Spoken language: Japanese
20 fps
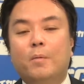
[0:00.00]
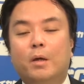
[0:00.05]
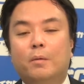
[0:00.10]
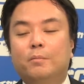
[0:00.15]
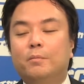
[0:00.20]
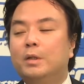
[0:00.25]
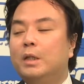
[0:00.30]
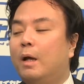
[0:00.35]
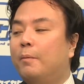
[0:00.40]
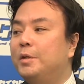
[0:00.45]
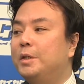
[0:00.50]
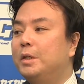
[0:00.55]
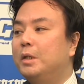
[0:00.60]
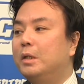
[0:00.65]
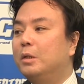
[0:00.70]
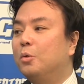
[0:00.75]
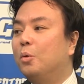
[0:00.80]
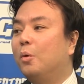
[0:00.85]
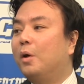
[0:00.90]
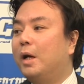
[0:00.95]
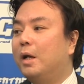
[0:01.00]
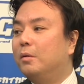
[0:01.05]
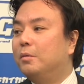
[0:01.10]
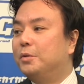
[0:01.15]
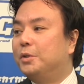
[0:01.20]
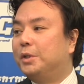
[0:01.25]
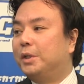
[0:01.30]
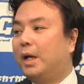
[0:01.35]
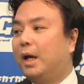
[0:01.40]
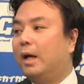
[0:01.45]
南に逃れる
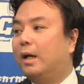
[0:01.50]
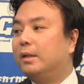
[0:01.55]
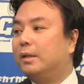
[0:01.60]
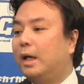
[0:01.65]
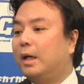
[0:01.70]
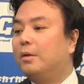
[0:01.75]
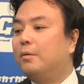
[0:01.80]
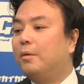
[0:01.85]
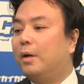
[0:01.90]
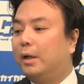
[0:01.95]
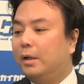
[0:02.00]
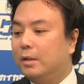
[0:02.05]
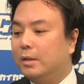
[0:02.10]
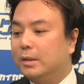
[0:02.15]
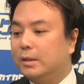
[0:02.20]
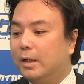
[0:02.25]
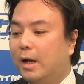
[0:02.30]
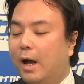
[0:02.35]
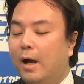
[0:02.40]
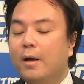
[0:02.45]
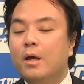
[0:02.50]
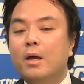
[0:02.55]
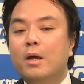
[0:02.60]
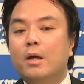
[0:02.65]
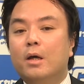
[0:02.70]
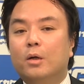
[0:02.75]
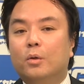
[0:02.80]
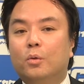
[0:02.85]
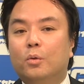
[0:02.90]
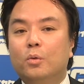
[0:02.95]
しかないわけですが、はいうん、
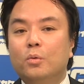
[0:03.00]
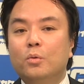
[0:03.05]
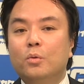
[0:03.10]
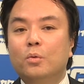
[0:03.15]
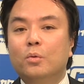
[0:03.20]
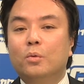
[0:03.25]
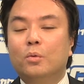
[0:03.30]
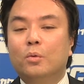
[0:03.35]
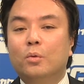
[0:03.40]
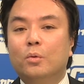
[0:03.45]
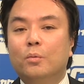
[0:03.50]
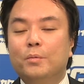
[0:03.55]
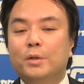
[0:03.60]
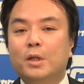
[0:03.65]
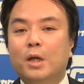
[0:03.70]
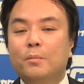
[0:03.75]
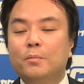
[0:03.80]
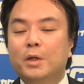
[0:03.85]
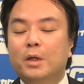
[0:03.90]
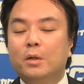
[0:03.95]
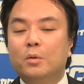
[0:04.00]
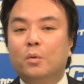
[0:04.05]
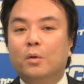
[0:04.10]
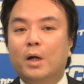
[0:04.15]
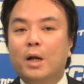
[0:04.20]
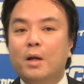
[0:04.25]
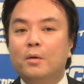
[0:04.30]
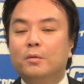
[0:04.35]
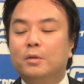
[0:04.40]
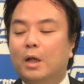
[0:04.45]
この南へ逃
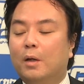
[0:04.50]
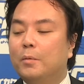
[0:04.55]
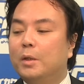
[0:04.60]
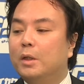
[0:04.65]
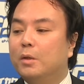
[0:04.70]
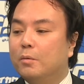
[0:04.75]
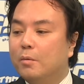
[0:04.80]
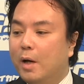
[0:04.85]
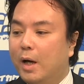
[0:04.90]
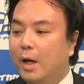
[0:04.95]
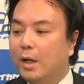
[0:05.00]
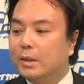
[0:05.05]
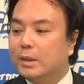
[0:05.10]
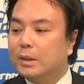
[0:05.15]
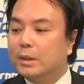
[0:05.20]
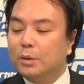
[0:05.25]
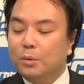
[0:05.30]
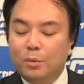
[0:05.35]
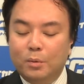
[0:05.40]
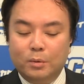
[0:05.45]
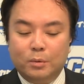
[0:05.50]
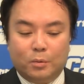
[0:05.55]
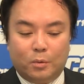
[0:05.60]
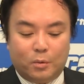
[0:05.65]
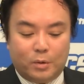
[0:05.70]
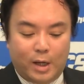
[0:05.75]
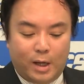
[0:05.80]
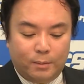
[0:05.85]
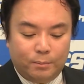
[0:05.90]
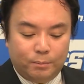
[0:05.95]
れるためにはソウルの
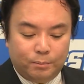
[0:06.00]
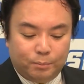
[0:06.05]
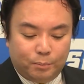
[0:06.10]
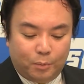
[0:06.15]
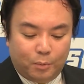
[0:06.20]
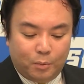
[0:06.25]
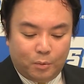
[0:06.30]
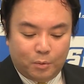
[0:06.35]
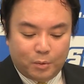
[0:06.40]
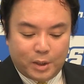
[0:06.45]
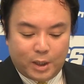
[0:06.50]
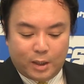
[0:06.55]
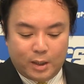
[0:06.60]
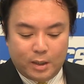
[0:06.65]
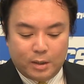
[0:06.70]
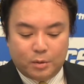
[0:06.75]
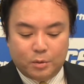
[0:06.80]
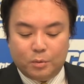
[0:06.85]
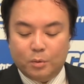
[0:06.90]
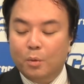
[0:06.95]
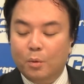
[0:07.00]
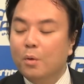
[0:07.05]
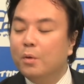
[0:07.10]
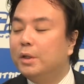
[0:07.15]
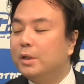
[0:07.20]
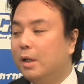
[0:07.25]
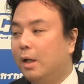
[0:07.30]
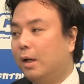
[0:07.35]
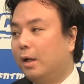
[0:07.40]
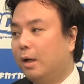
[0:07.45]
南方を流れてる大
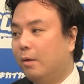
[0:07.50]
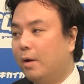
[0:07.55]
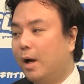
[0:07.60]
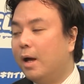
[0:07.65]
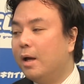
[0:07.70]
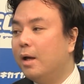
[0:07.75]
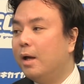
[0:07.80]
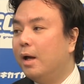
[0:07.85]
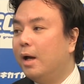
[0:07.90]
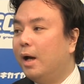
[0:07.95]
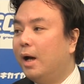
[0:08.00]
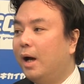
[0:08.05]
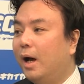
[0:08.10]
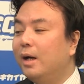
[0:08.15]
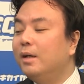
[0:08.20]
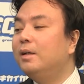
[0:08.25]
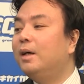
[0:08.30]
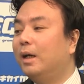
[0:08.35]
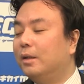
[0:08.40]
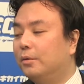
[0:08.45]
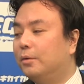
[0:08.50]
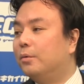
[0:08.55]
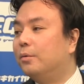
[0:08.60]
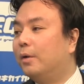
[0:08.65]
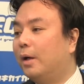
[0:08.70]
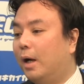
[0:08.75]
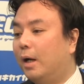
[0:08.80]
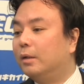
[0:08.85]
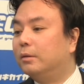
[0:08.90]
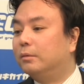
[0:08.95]
きな川、はい、ハンガンという
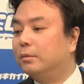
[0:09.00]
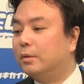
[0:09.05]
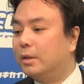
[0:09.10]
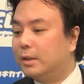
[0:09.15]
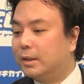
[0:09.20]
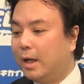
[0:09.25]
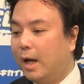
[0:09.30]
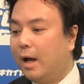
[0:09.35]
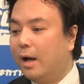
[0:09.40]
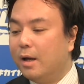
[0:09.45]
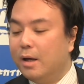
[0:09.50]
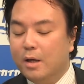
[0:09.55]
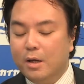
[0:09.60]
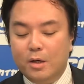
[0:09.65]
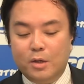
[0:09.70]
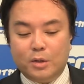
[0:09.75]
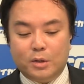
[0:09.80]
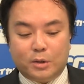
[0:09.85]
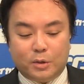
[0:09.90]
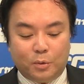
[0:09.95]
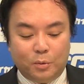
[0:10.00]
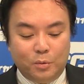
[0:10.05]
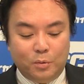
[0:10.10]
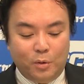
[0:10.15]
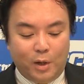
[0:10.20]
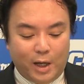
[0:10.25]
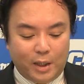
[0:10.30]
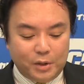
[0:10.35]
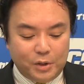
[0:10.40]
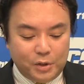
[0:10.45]
のがあるんですが、うん、その
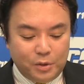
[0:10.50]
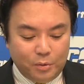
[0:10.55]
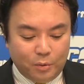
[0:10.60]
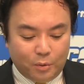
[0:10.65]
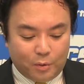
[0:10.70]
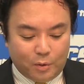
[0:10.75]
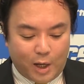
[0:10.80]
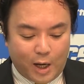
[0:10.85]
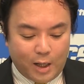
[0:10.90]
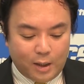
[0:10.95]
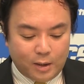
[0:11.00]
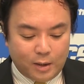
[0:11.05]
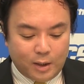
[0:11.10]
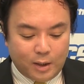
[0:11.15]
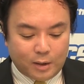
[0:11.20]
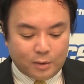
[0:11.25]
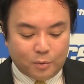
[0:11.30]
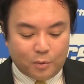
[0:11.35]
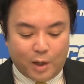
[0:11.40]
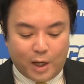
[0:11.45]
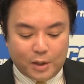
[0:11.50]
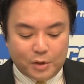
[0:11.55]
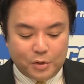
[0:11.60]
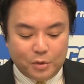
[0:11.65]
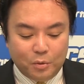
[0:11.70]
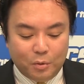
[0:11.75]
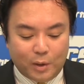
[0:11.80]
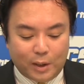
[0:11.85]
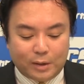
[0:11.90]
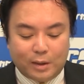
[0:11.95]
橋をハンガンの
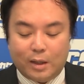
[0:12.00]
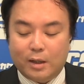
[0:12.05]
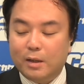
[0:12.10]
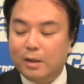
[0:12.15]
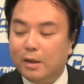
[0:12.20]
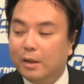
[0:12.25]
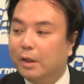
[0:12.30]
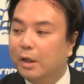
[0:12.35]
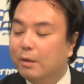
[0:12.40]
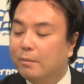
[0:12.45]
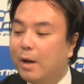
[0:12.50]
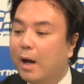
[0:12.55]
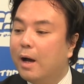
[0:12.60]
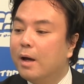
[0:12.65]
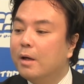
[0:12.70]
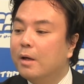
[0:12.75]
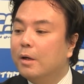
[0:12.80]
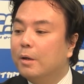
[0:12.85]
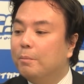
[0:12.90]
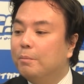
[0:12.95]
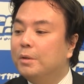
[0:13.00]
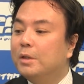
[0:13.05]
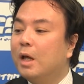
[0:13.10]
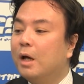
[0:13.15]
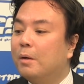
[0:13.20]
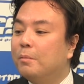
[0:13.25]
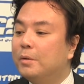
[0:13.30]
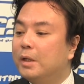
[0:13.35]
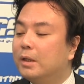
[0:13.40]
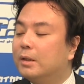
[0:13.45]
橋を渡らなければ
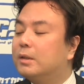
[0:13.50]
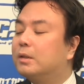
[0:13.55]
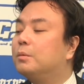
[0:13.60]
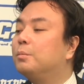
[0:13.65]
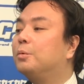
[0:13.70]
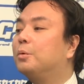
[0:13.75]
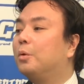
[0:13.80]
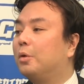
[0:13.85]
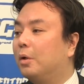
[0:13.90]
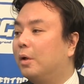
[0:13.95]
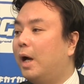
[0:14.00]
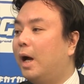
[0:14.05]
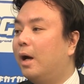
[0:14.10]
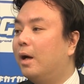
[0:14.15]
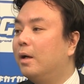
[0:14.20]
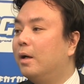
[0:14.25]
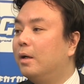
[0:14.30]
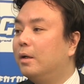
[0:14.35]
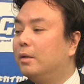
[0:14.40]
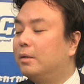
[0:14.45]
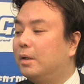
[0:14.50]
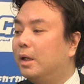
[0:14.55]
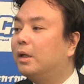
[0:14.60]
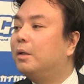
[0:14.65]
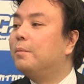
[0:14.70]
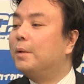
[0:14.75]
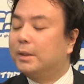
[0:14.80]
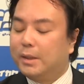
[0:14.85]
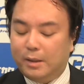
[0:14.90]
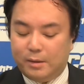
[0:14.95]
南へ進むことがで
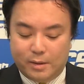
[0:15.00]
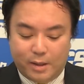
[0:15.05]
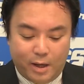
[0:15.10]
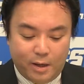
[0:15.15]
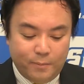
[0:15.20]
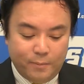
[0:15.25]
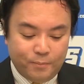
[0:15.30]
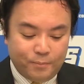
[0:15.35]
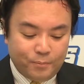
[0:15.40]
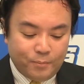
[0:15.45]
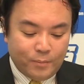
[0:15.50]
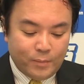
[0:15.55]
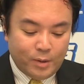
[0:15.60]
きませんね。はい、